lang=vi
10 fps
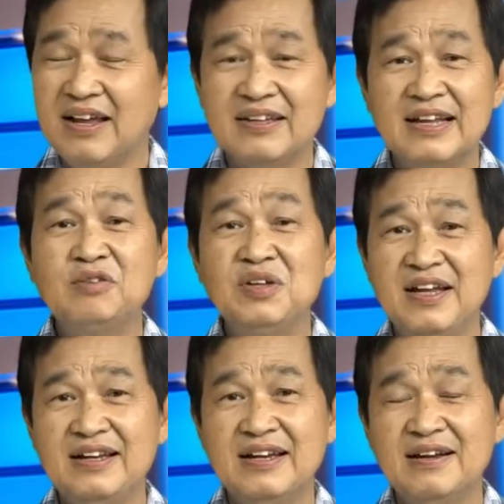Thế tuy
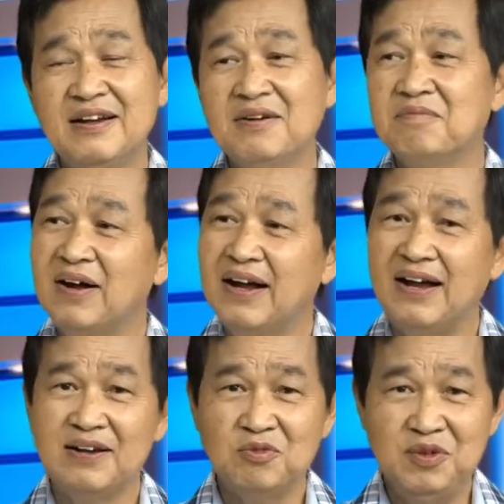nhiên đó,
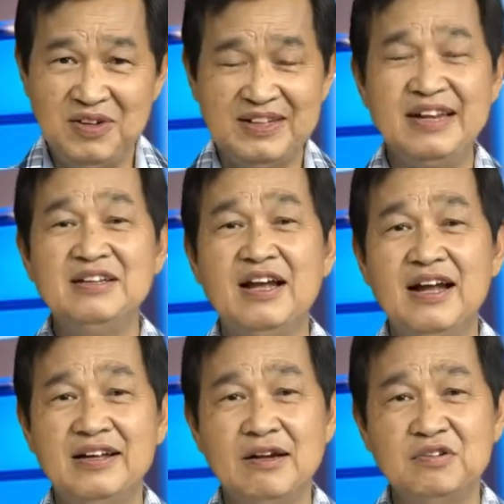mà quý vị đến
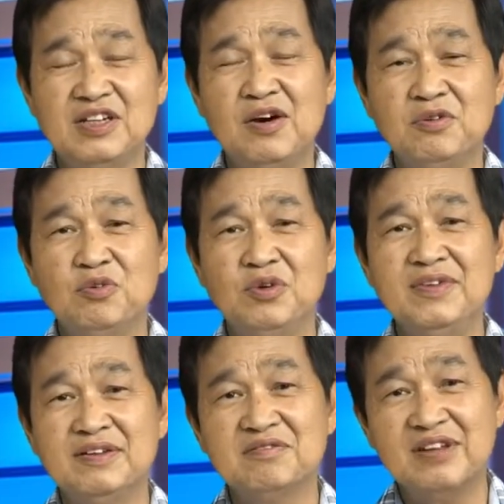Âu Châu, quý vị
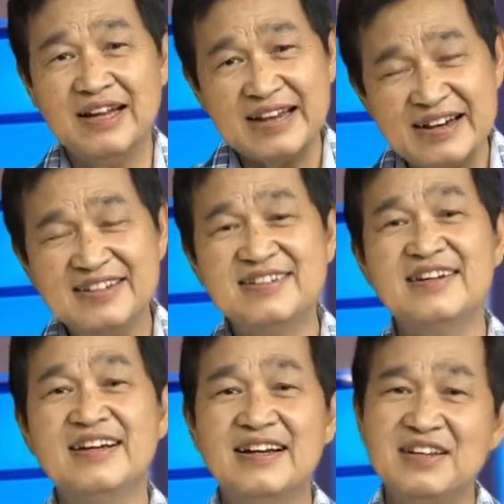chúng ta đang đi
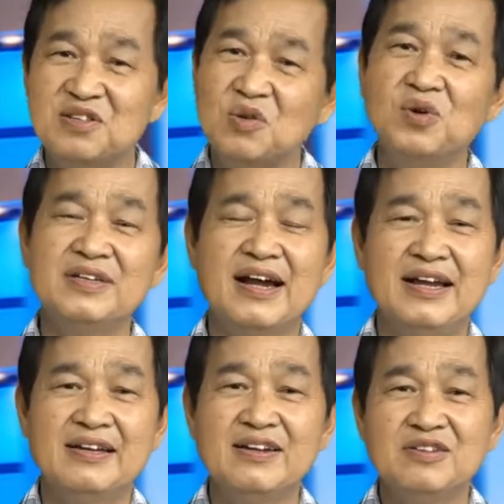chơi, đang đi tour chẳng hạn,
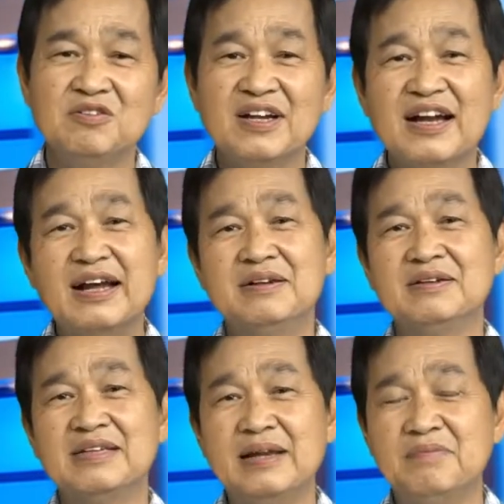chúng ta cần
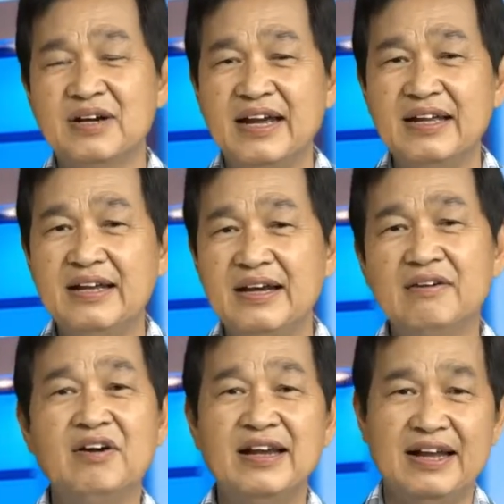tìm một cái
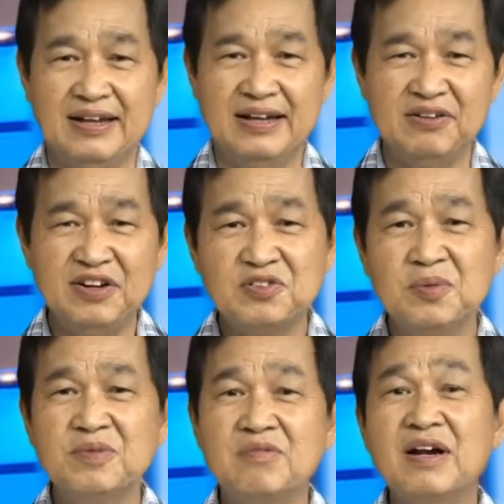gọi là cái
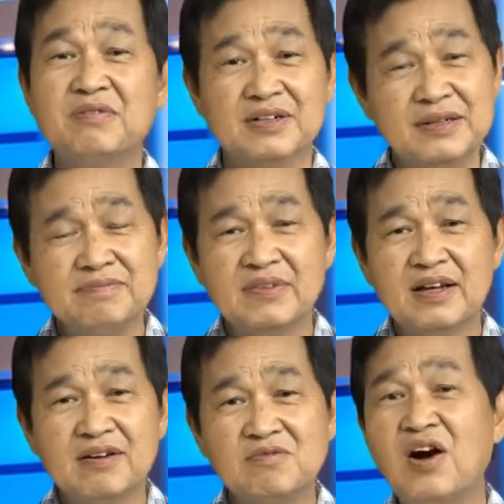restroom công cộng đó,
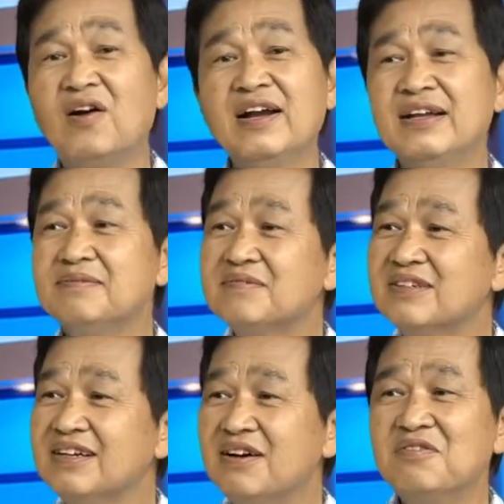cũng khó ghê lắm,
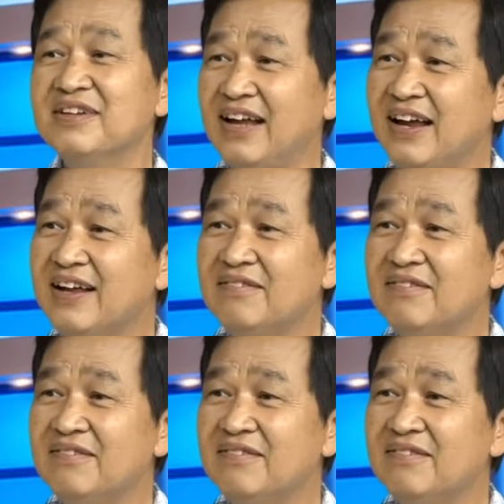chứ không phải dễ.